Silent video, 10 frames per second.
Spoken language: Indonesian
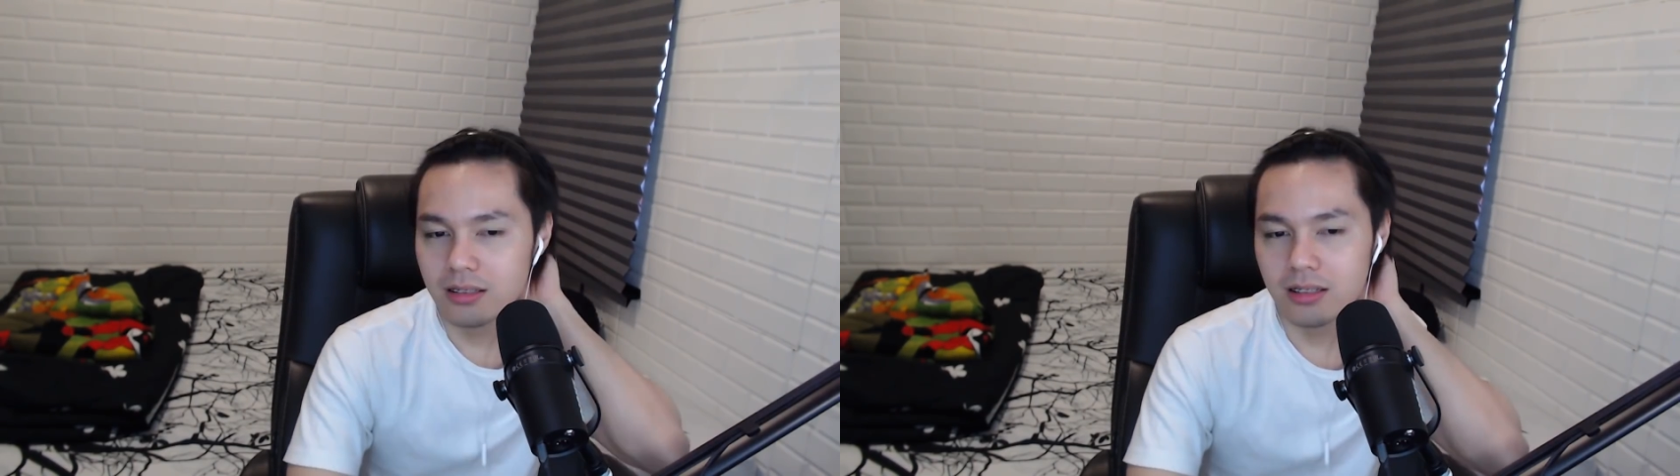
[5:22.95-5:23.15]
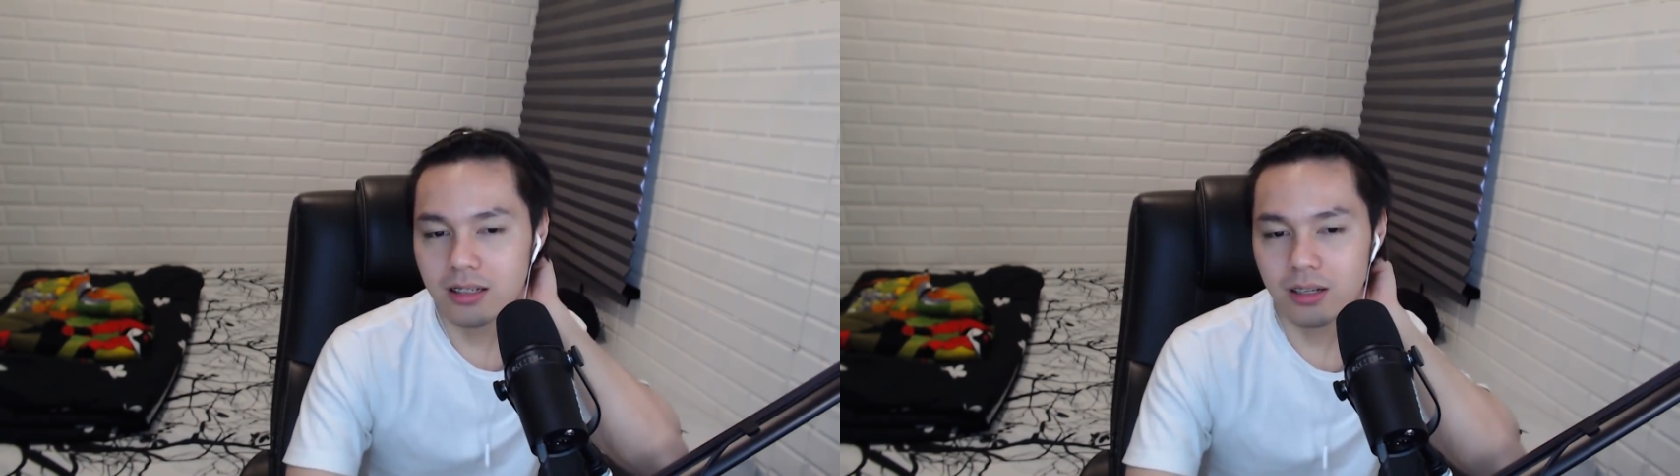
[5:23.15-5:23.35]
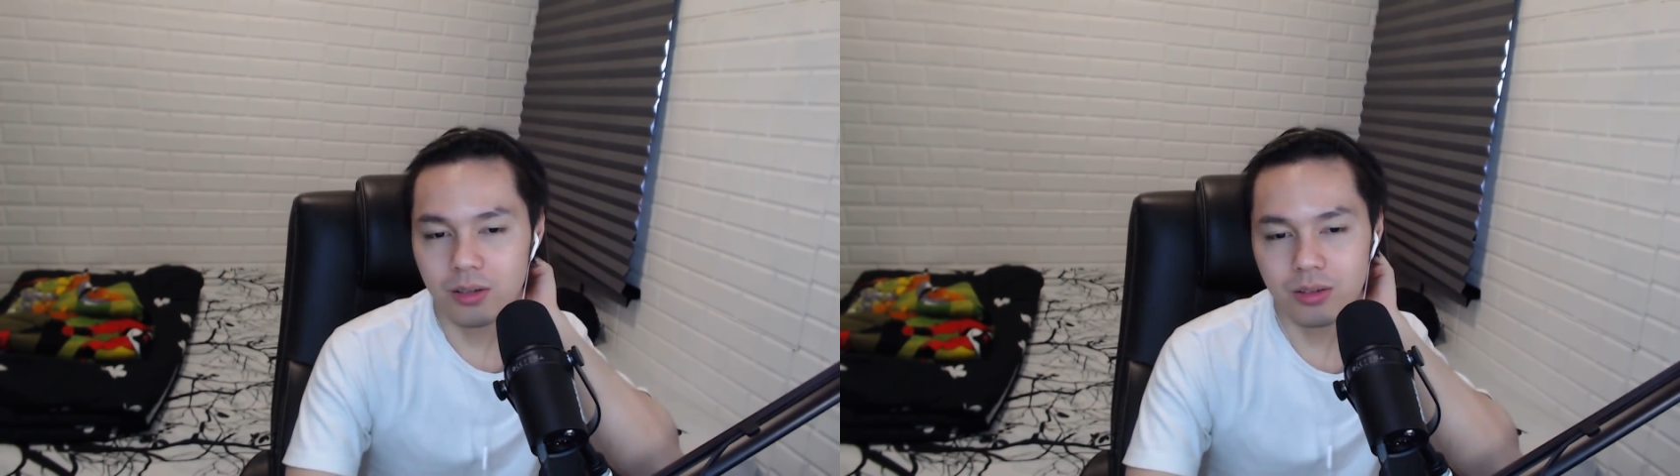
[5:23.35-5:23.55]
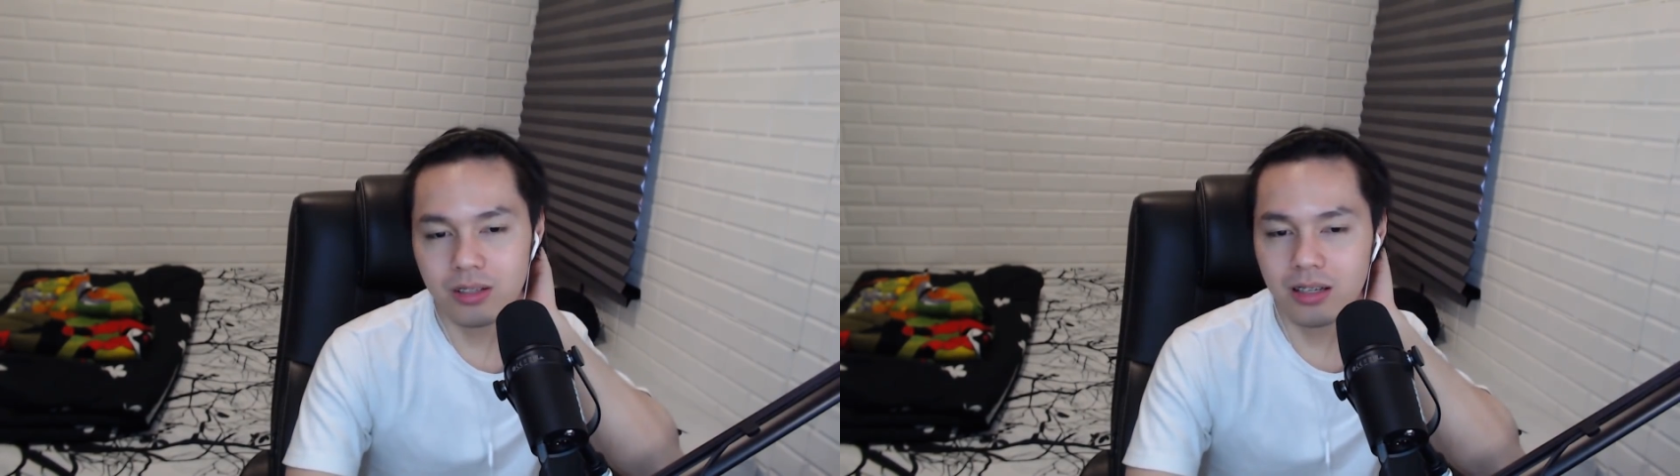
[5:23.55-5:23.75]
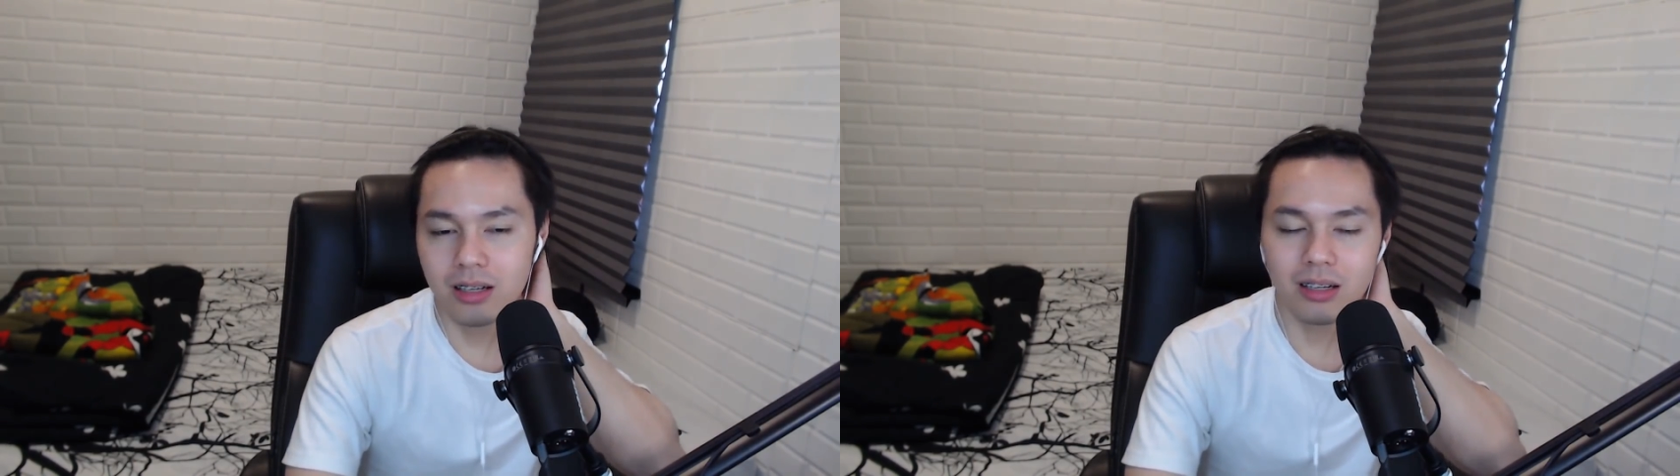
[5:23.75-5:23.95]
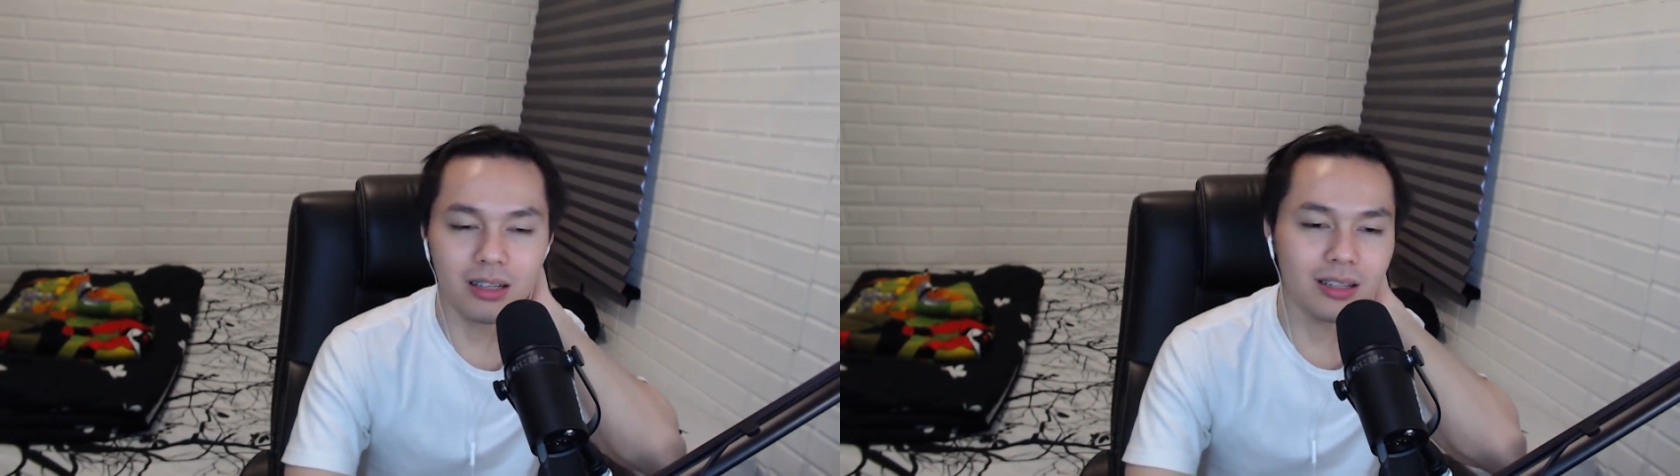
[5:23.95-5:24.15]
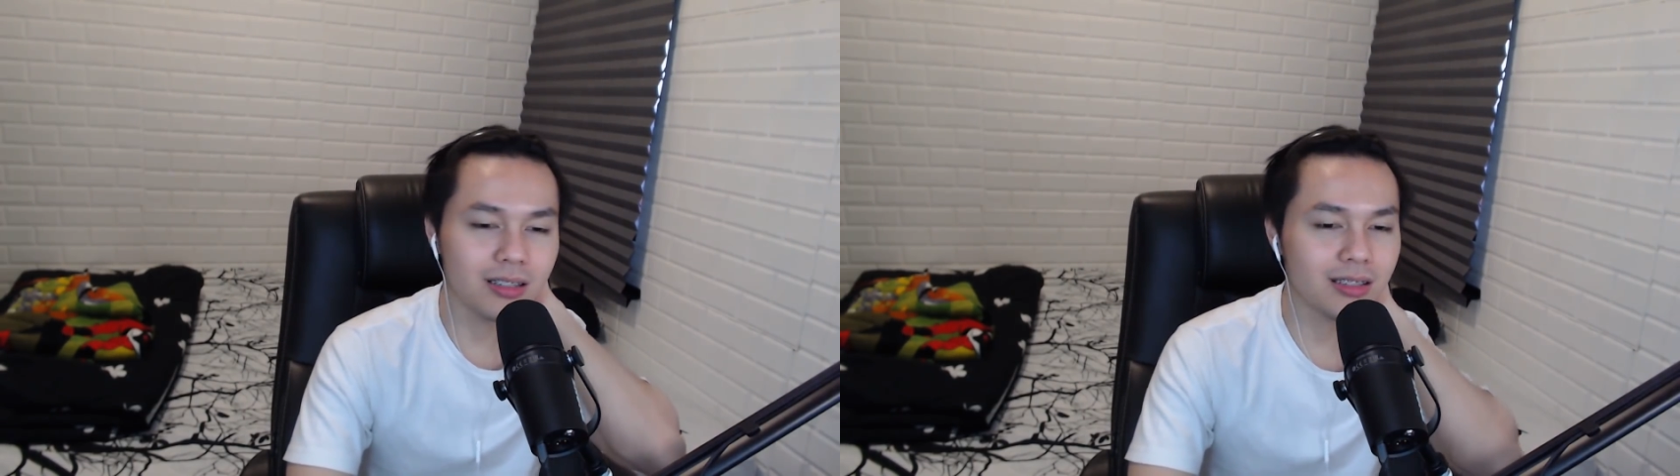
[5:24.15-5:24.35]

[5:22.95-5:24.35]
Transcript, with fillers: ya kalau ya